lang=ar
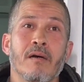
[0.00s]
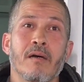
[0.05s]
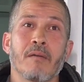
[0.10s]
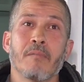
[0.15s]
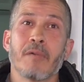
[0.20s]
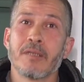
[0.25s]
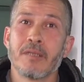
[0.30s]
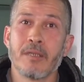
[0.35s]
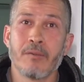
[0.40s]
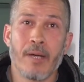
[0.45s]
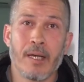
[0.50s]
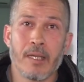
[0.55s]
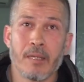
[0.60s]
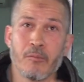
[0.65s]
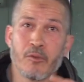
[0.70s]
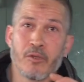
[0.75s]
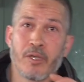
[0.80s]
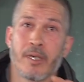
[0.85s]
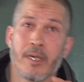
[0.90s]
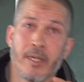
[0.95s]
بغيتي واحد
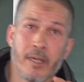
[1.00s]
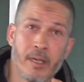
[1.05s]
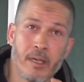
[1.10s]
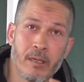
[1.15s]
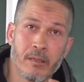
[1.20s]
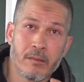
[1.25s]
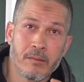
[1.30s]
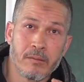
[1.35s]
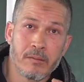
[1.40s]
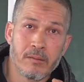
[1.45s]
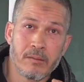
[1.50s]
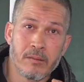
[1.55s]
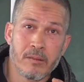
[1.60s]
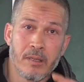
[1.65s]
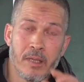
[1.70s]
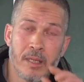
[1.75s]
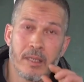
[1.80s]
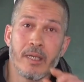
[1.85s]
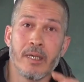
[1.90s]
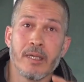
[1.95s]
المذكرة
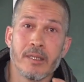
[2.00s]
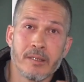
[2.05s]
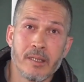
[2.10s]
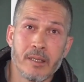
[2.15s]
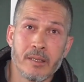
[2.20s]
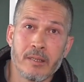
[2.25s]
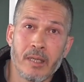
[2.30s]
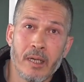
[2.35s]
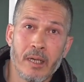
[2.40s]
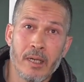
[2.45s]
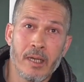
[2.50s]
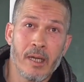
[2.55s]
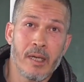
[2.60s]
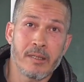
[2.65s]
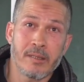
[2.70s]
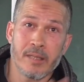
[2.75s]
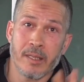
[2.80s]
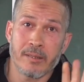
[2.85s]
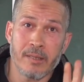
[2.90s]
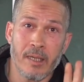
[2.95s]
هاد الإنسان الدري خايل
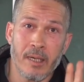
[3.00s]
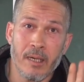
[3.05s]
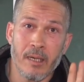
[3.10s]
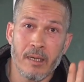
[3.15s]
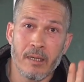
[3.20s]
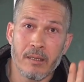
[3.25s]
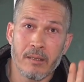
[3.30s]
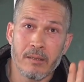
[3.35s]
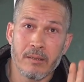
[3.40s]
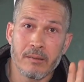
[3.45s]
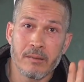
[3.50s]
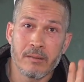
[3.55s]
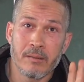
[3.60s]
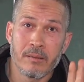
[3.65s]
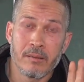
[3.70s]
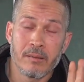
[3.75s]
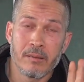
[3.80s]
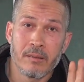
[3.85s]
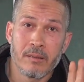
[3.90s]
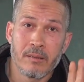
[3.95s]
تعتقل
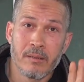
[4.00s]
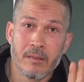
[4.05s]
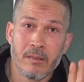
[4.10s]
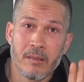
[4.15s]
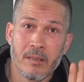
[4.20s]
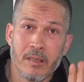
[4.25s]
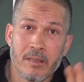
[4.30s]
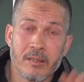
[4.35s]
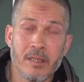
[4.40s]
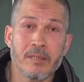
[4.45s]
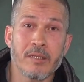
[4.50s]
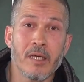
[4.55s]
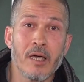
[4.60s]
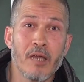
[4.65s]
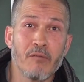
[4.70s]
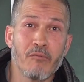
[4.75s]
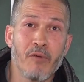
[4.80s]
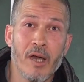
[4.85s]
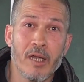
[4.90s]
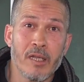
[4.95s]

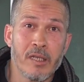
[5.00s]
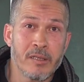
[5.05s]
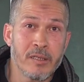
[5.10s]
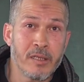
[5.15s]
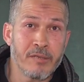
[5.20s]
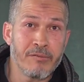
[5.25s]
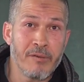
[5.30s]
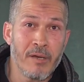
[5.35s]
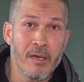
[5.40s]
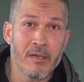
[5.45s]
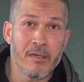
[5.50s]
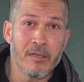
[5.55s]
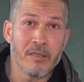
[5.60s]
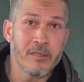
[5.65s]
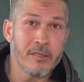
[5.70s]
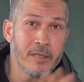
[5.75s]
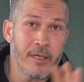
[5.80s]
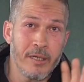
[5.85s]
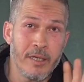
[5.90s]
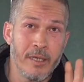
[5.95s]
تعتقل بواحد الصفة
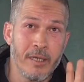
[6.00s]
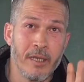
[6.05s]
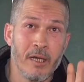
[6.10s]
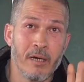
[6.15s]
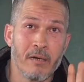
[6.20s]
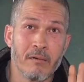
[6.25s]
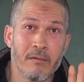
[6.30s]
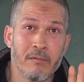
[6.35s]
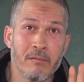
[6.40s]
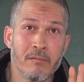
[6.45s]
جيدة